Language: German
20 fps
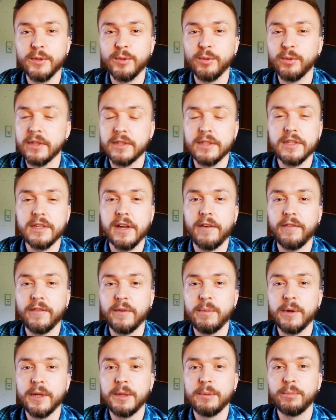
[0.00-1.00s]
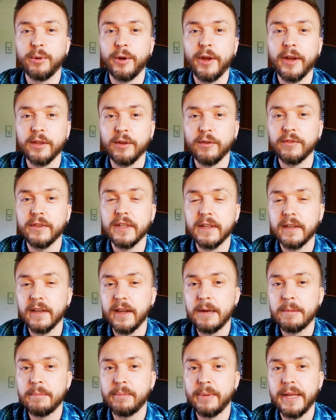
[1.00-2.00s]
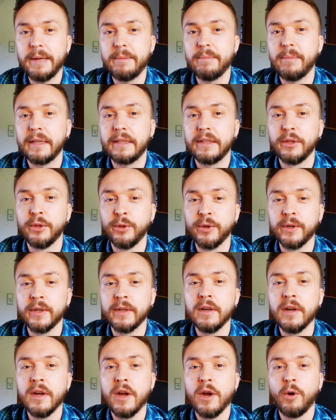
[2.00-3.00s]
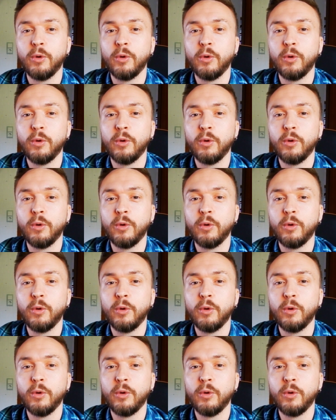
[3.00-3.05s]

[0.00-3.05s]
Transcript: so dass ich einfach bei dem Projekt auf den kleinen Play-Button drücke